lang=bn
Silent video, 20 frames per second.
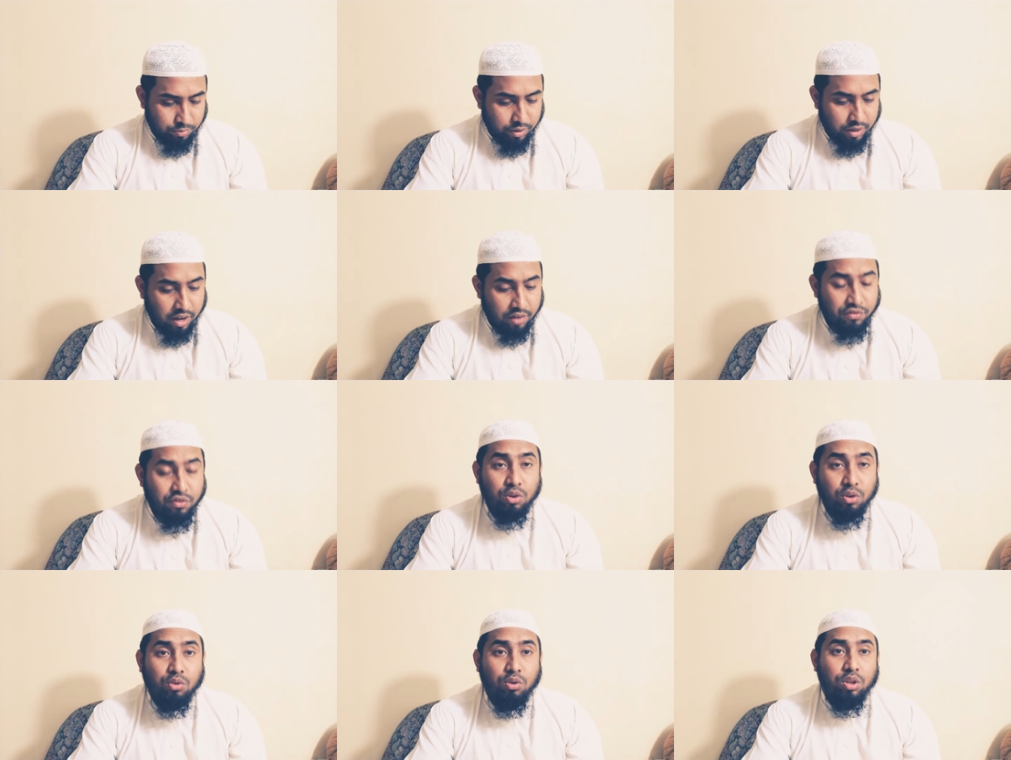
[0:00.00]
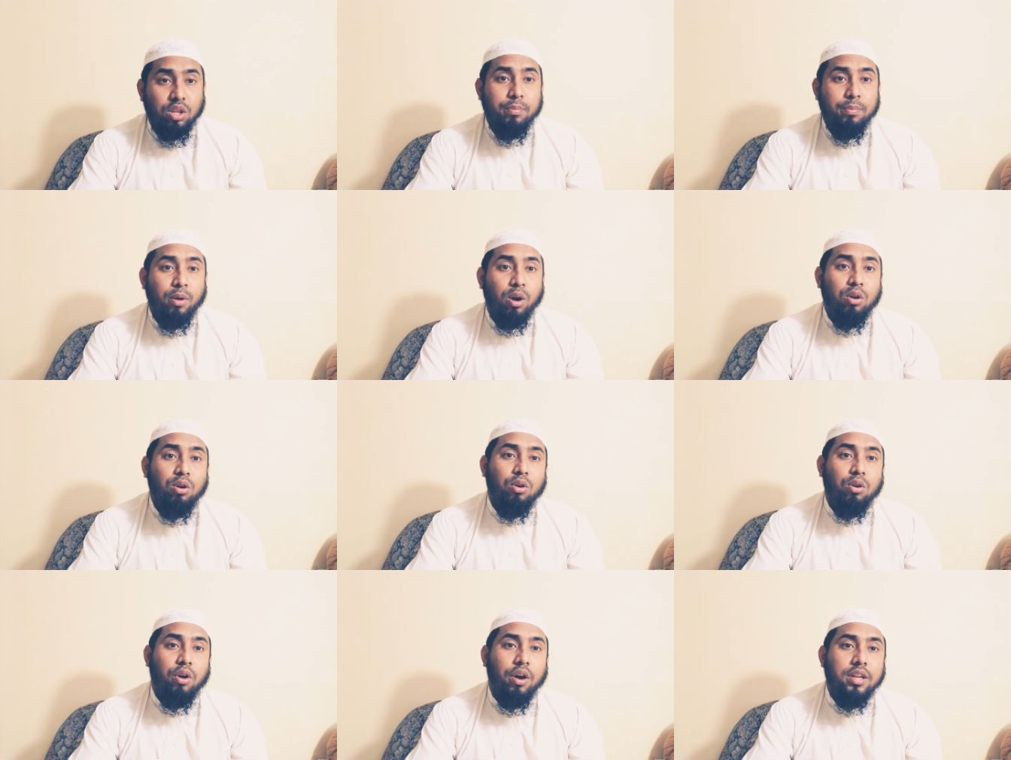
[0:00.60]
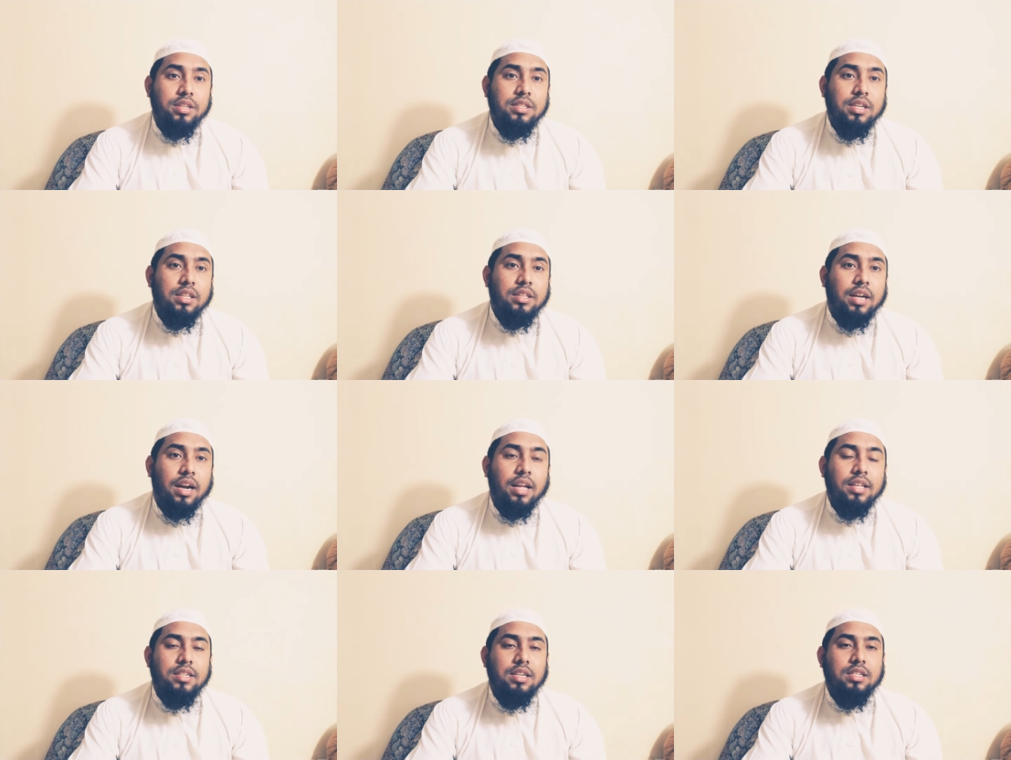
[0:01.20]
এয়ারপোর্ট কর্তৃপক্ষ রয়েছে
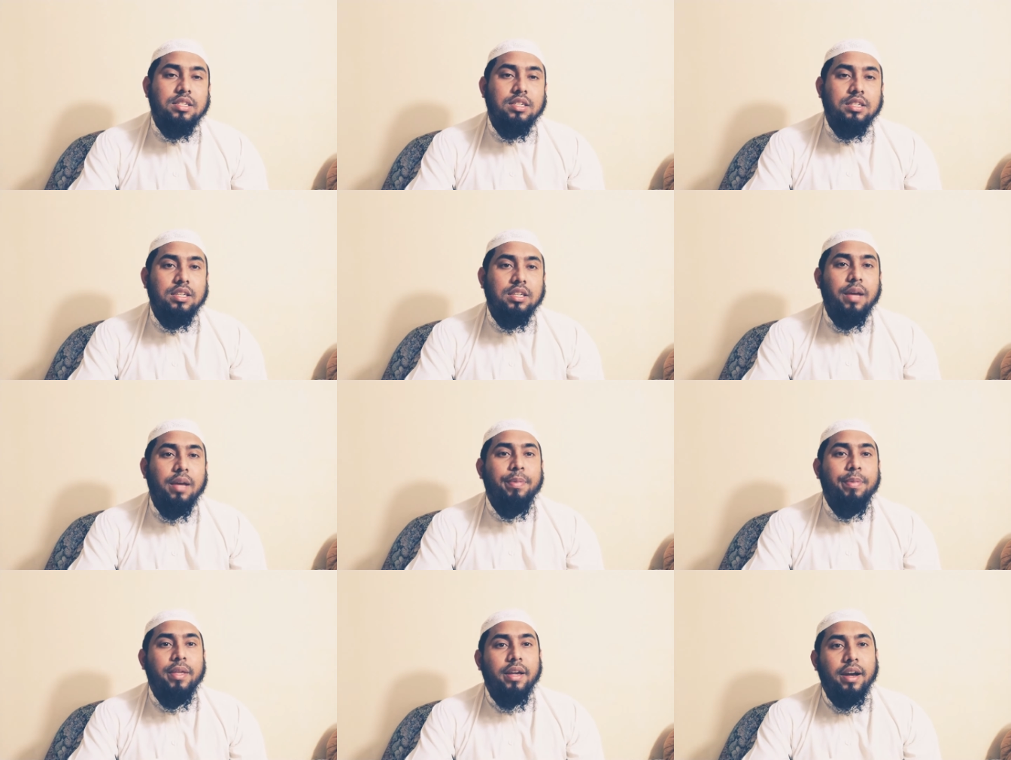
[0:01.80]
তারা চাচ্ছে যে